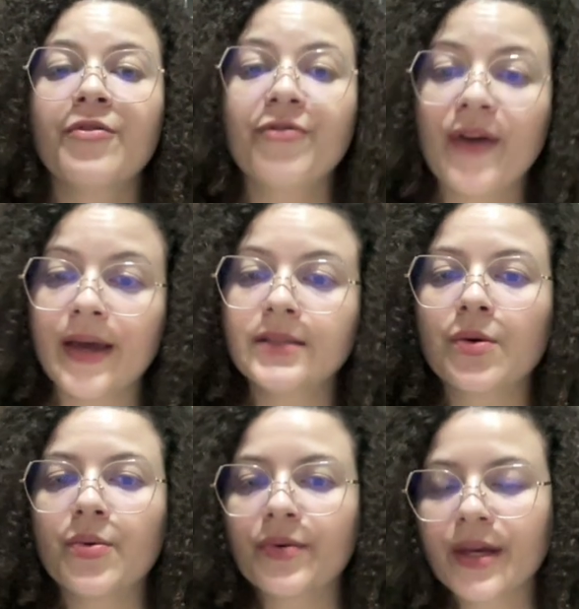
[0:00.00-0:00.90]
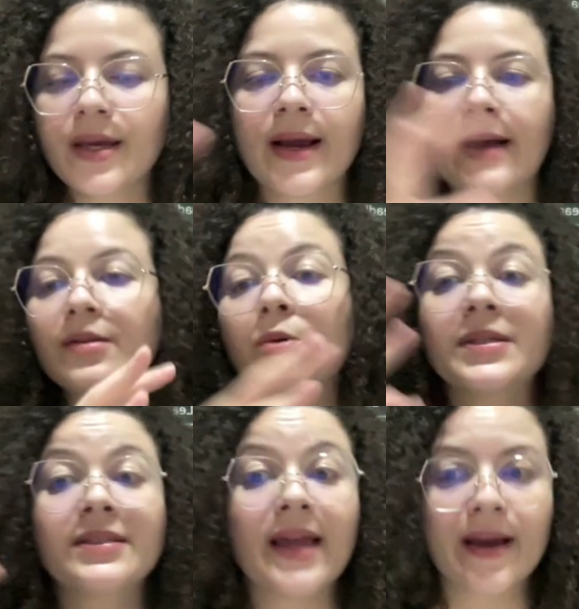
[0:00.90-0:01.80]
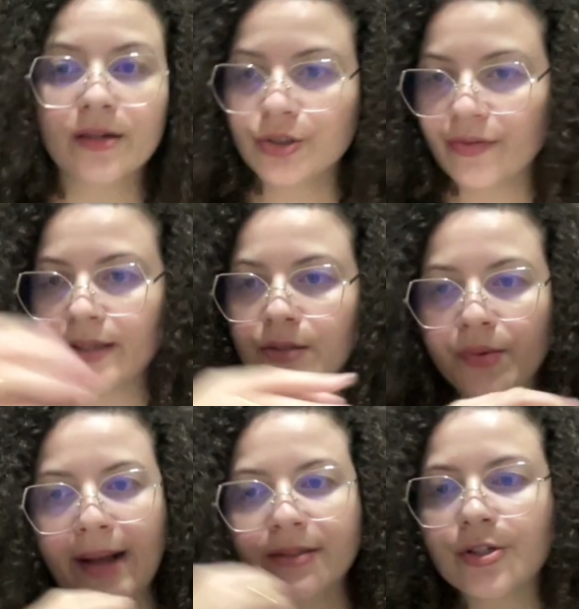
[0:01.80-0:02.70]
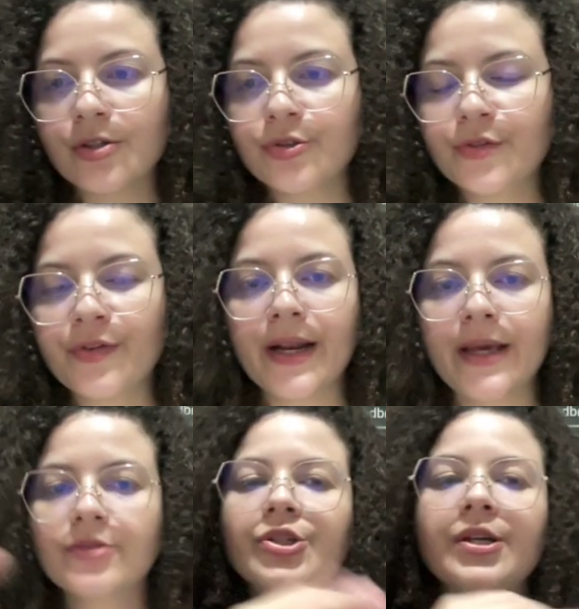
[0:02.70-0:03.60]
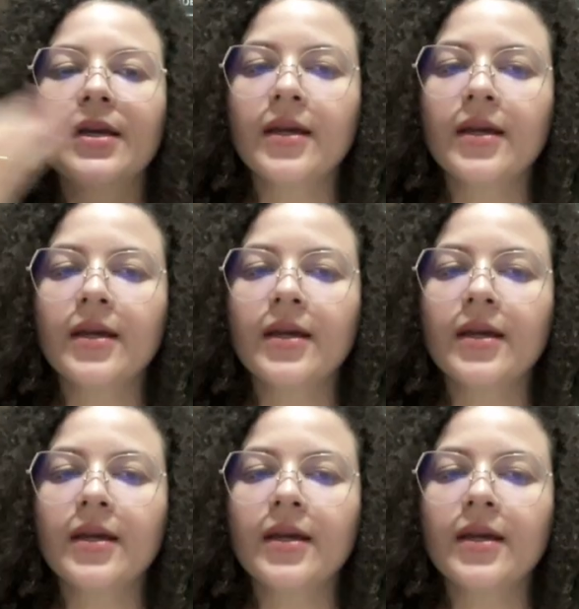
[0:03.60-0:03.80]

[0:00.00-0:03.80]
fez com que cada uma delas tivesse um gatilho diferente